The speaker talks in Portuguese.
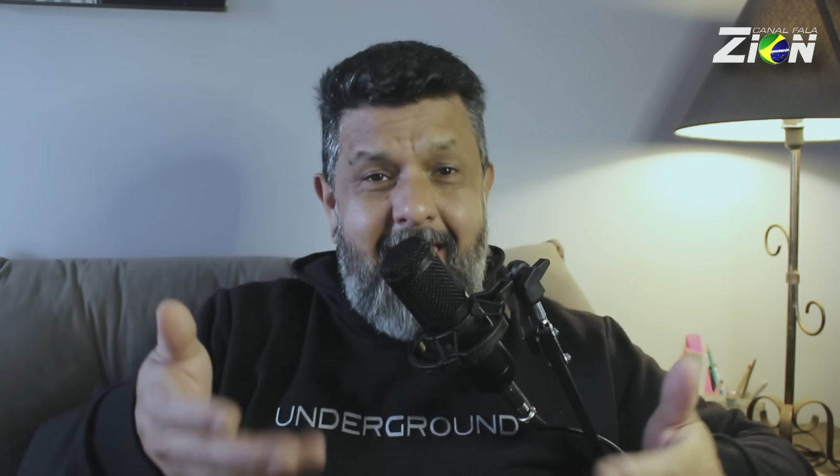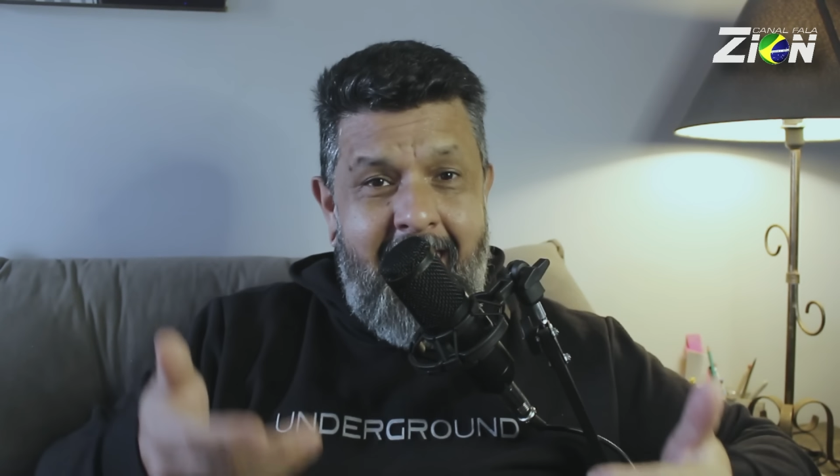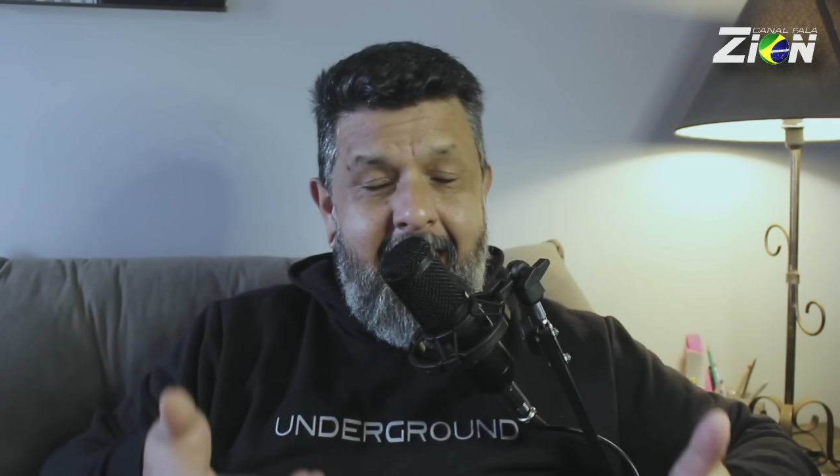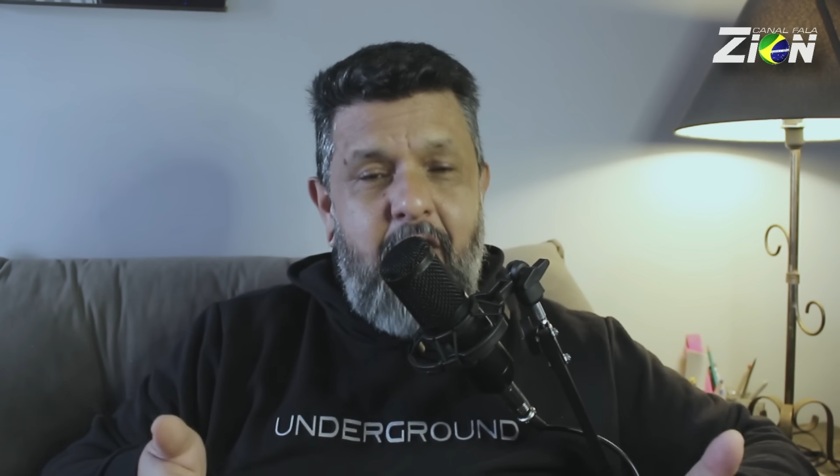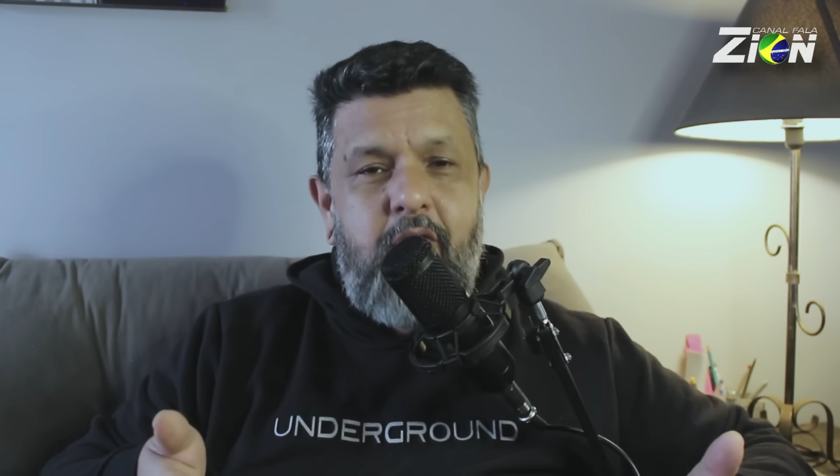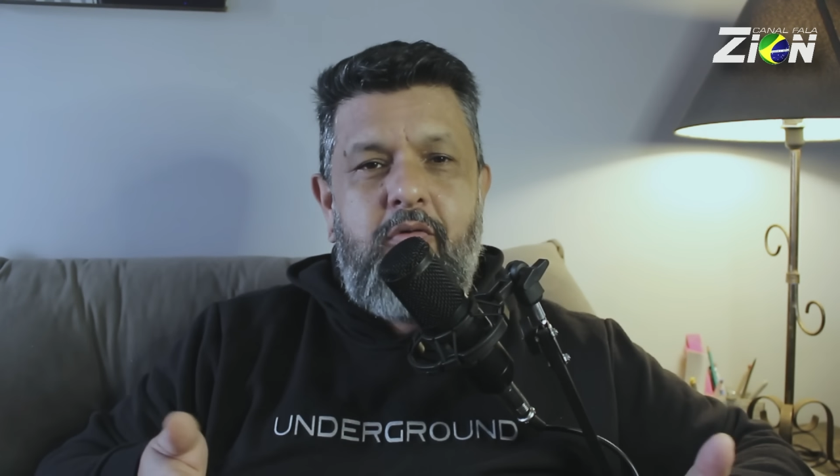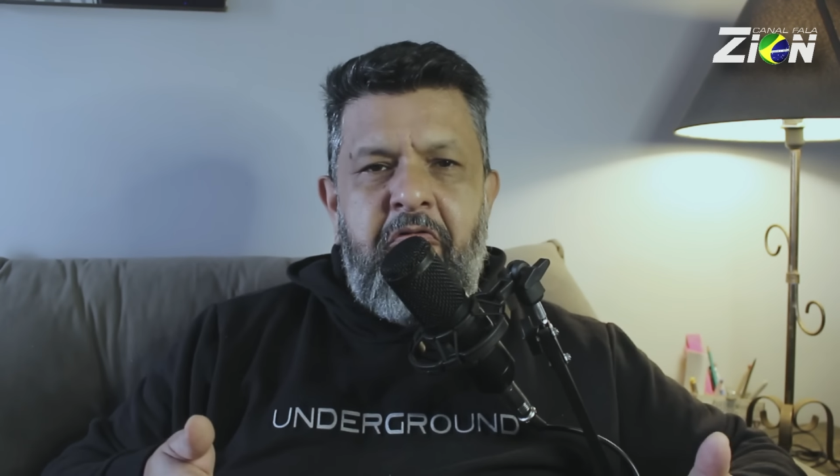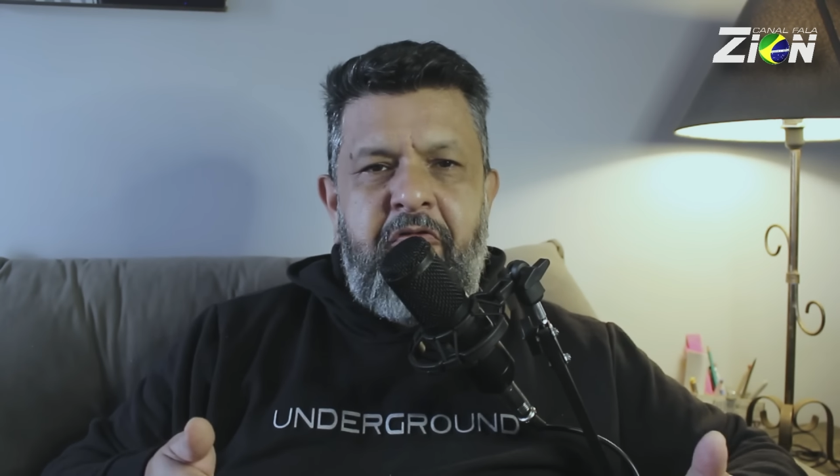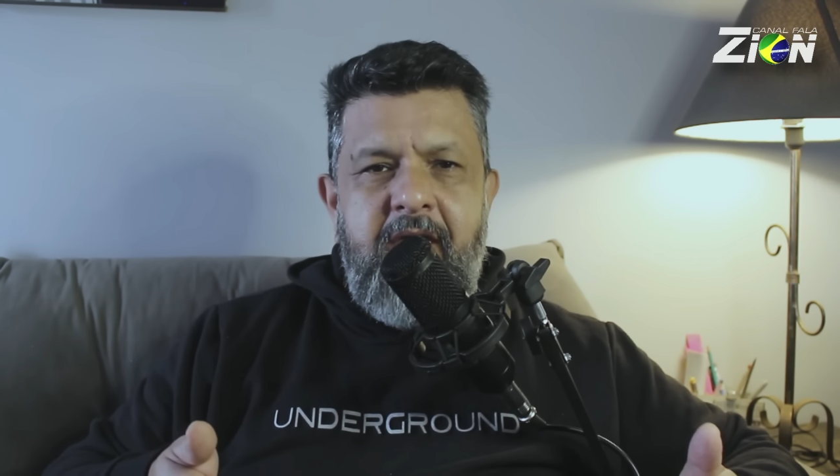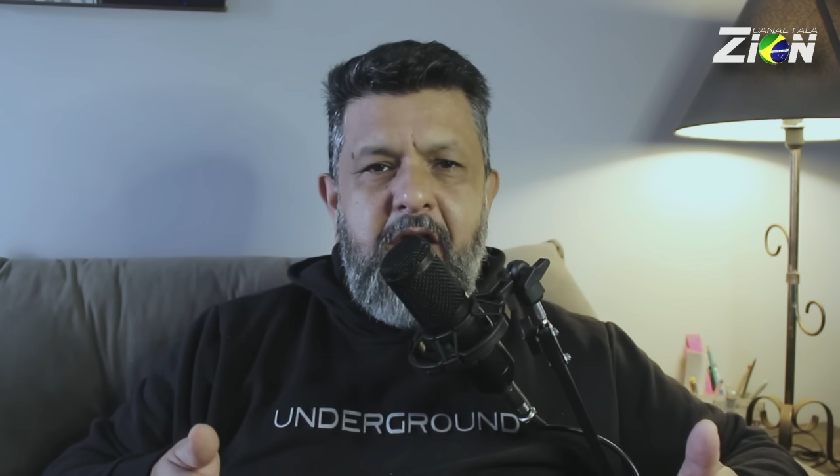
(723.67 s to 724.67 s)
eu
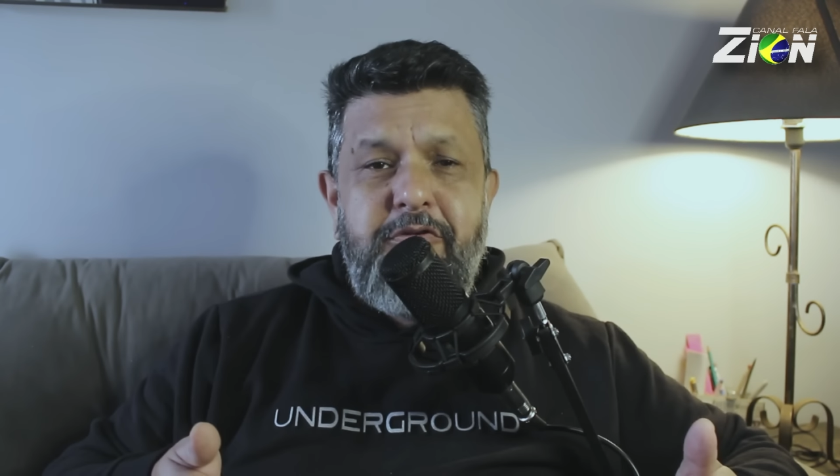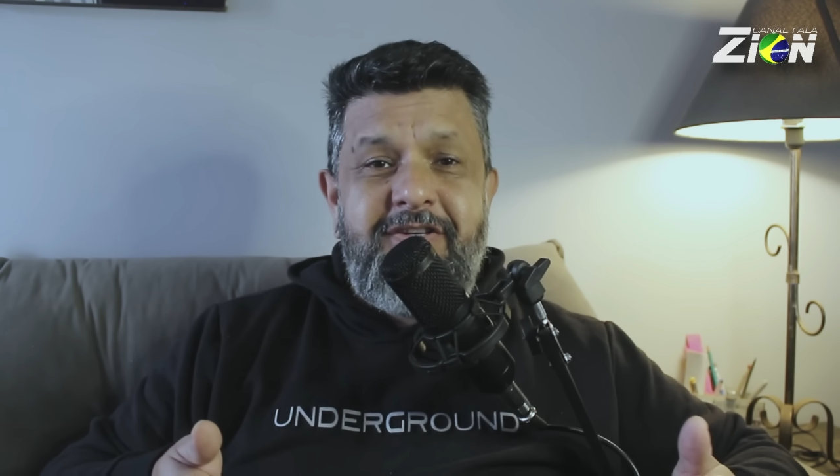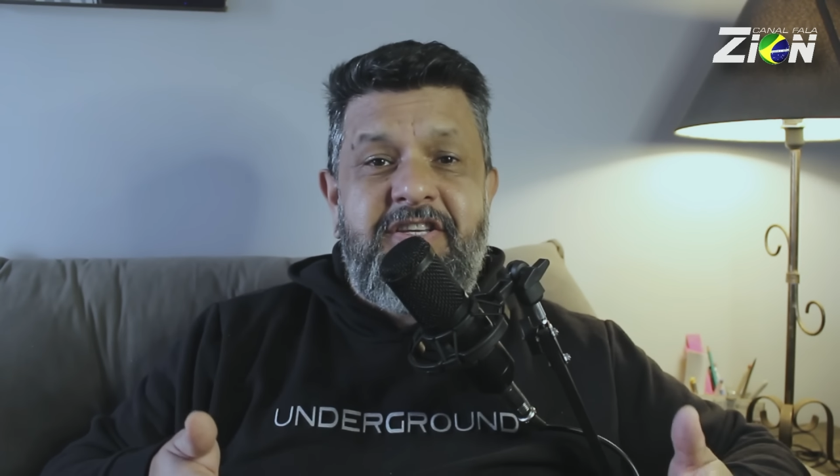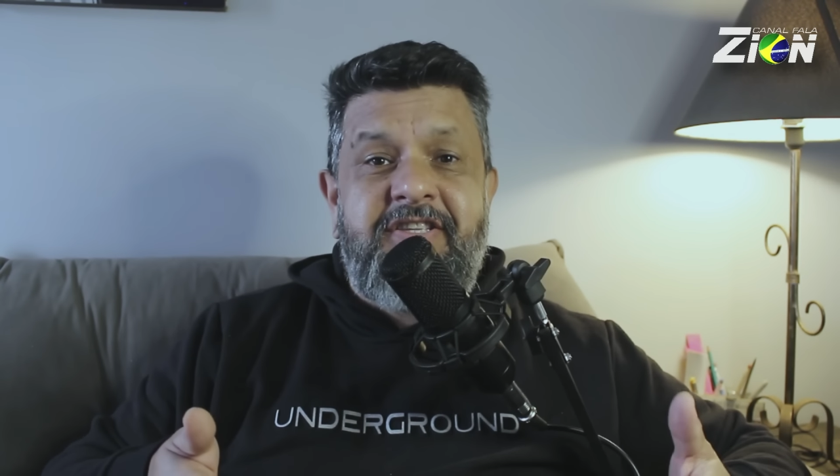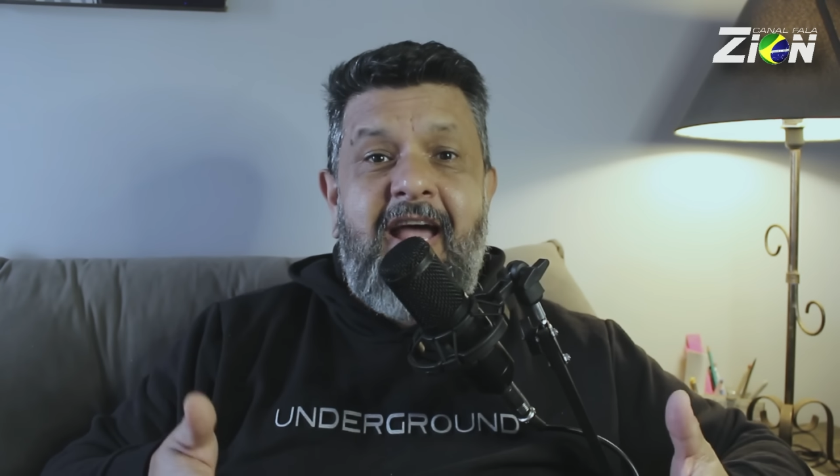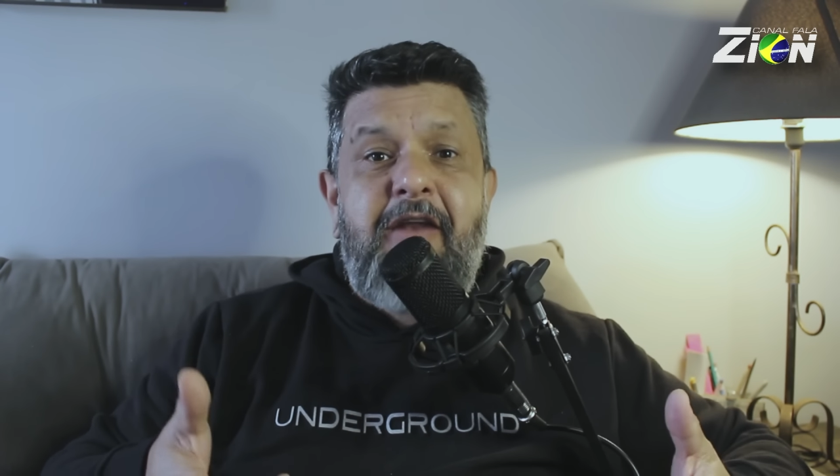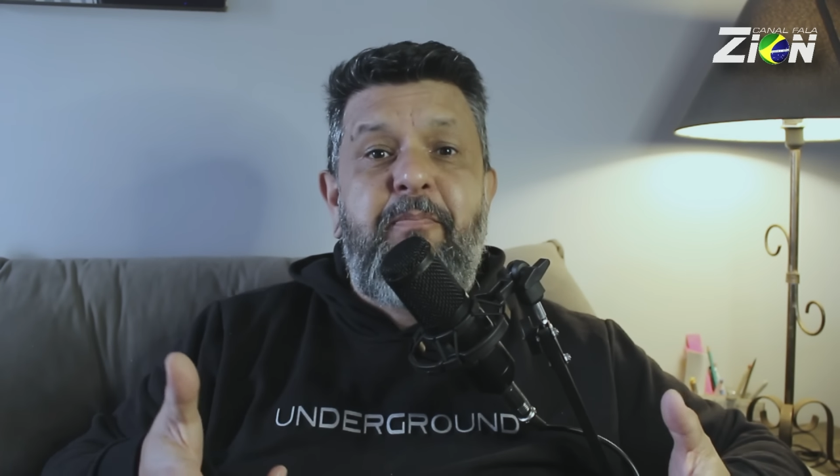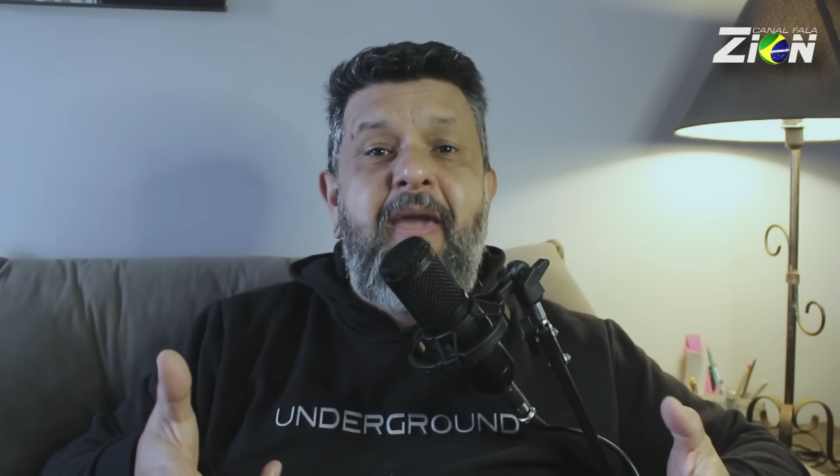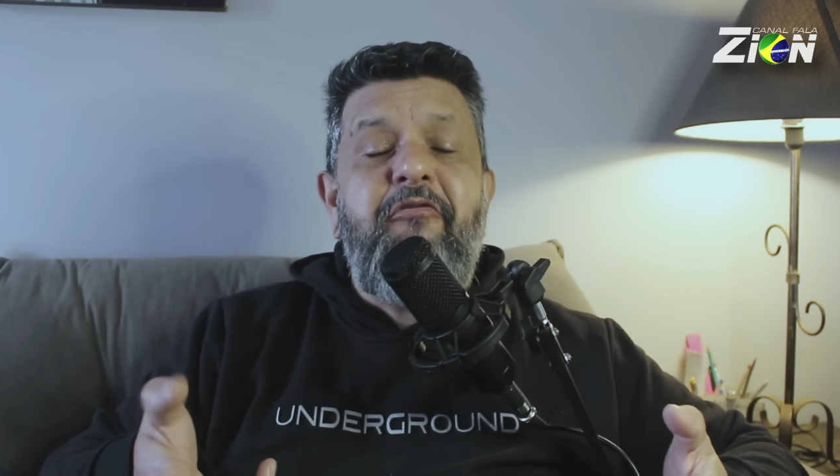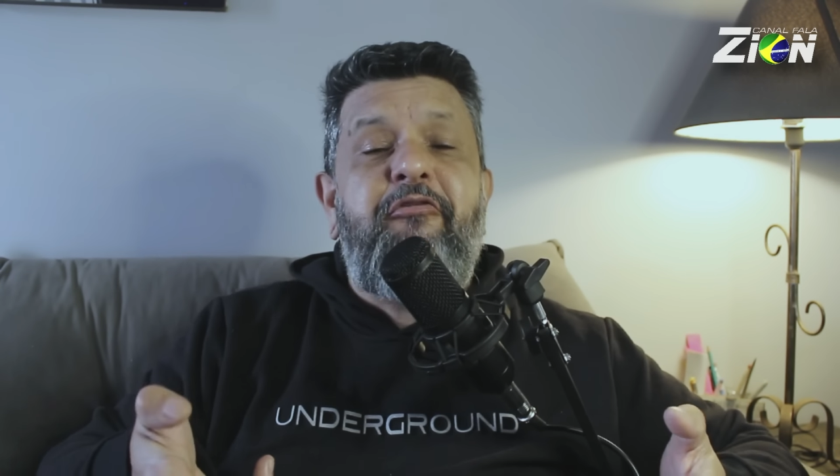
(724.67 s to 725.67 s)
venhamos estar bem